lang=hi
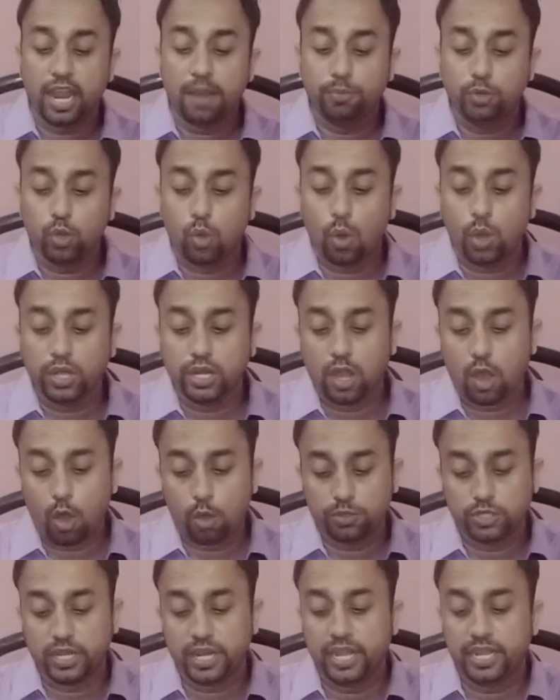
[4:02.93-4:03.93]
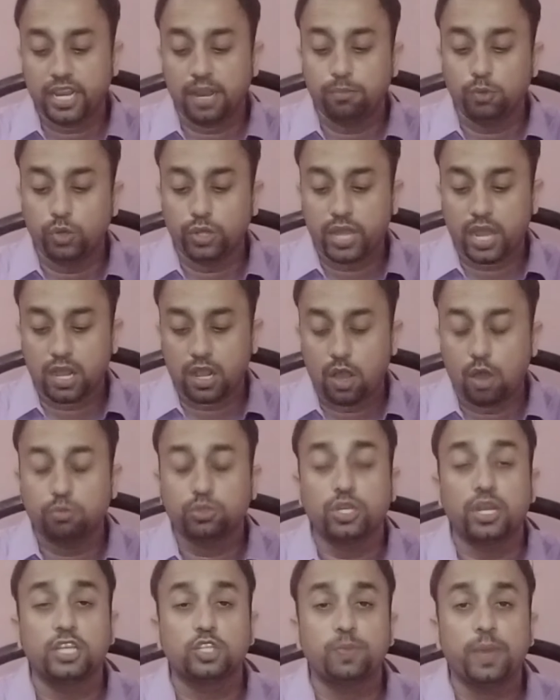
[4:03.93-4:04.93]
टेप टू होल्ड का ऑप्शन है टेप टू टाक का
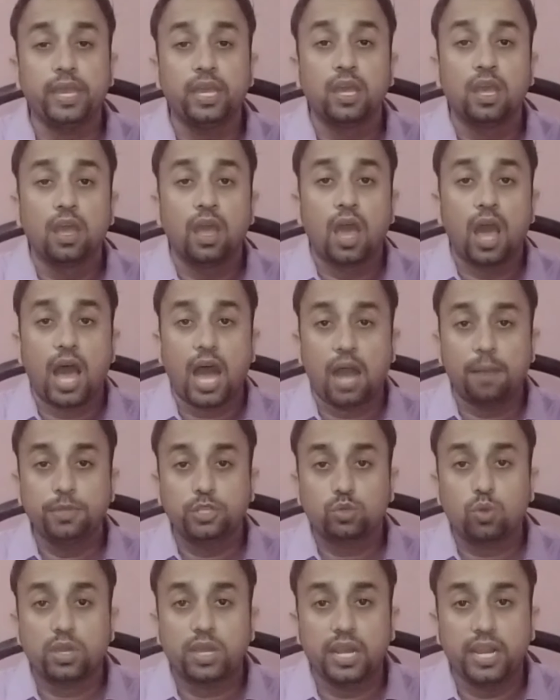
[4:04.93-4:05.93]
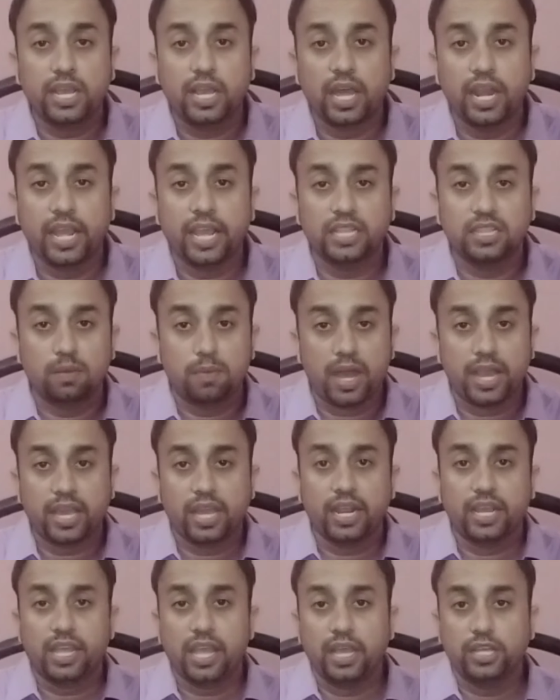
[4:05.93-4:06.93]
ऑप्शन है इसमें आप इसको क्लिक करेंगे दबा
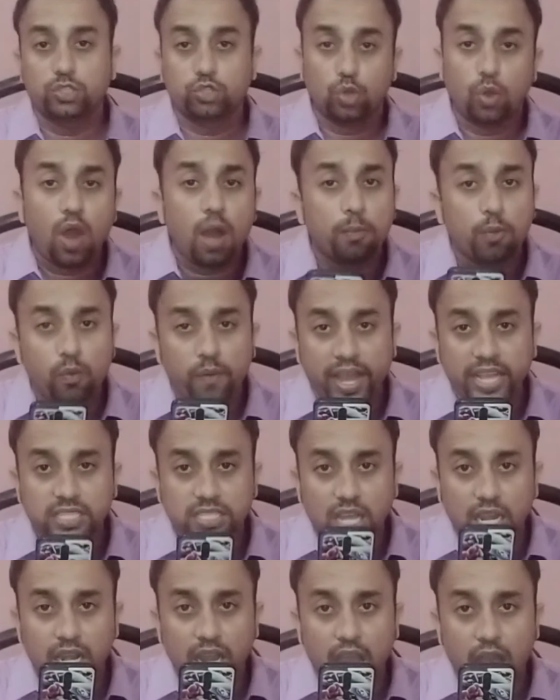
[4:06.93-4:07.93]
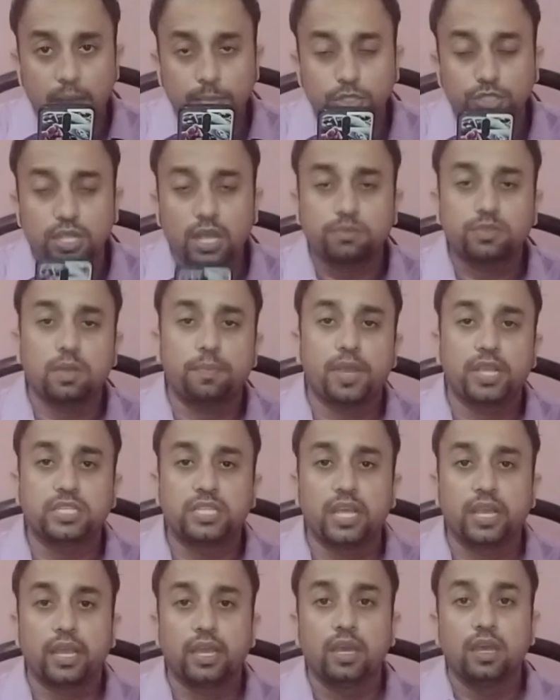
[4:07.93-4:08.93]
के रखेंगे जो आपको वाइस करना है आप उस हिसाब से
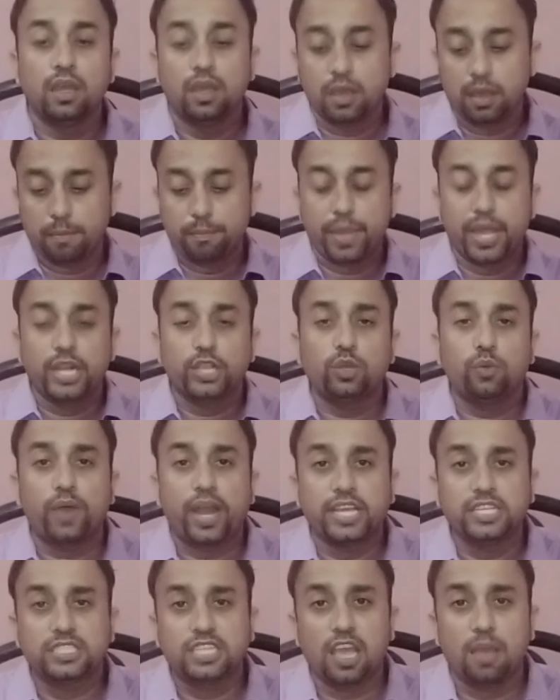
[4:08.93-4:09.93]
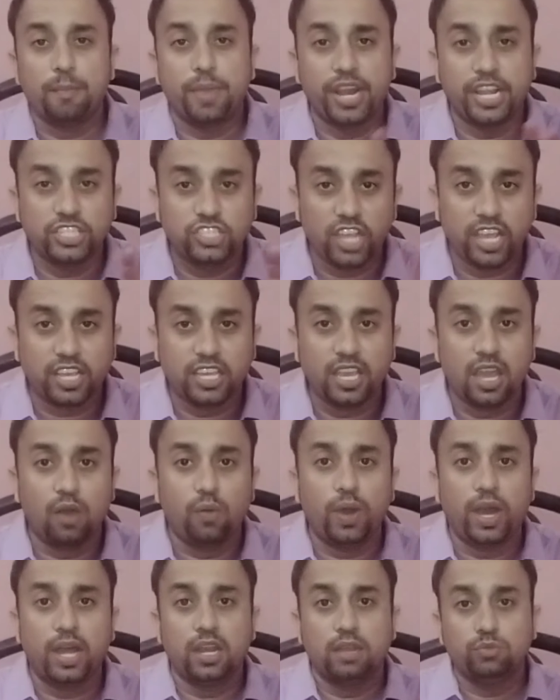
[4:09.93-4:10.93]
भेज देंगे मैंने तो वाइस किया मैंने चेक
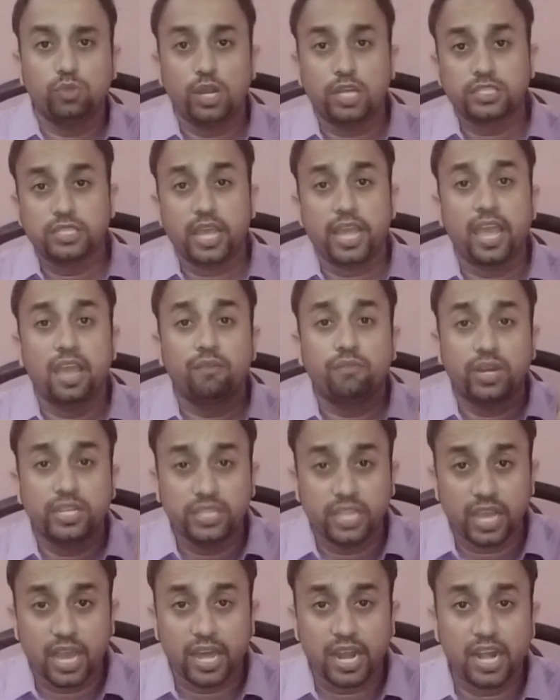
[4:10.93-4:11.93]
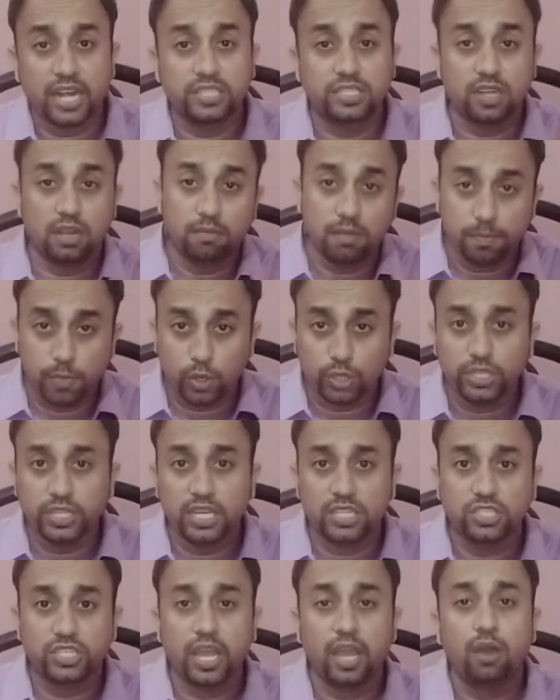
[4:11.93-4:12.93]
किया हुआ अलहमदुल्ला से ए वन दिखा रहा है रिजल्ट बहुत
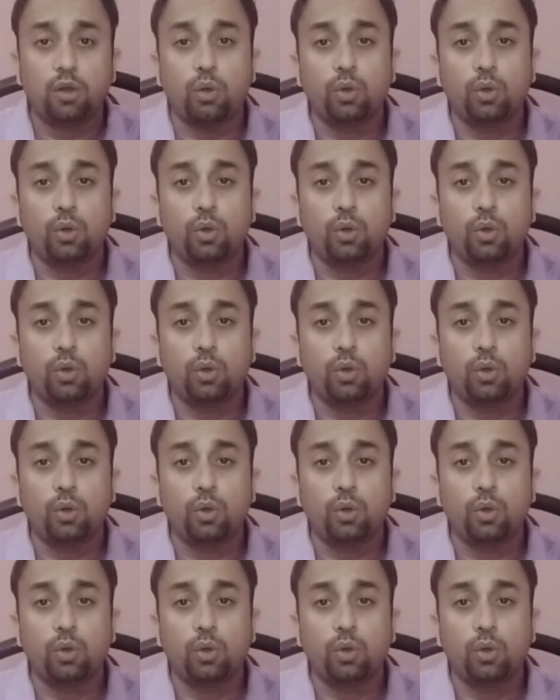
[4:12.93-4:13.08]
ही अच्छा